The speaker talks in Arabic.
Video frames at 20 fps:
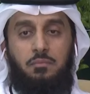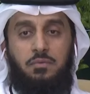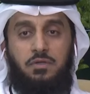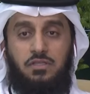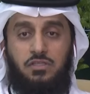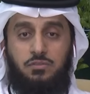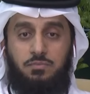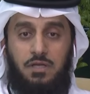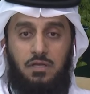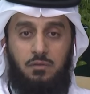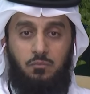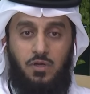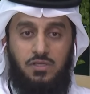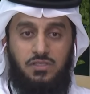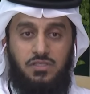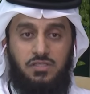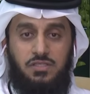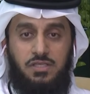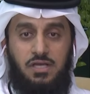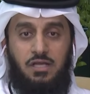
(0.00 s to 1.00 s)
بالنسبه
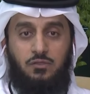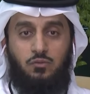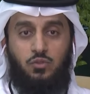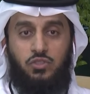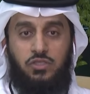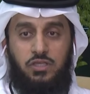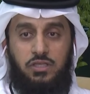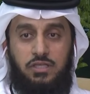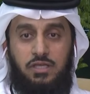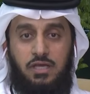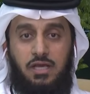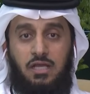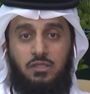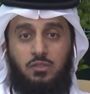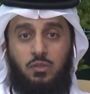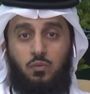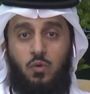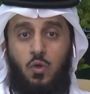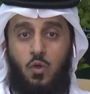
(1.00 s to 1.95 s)
للمؤسسات والشركات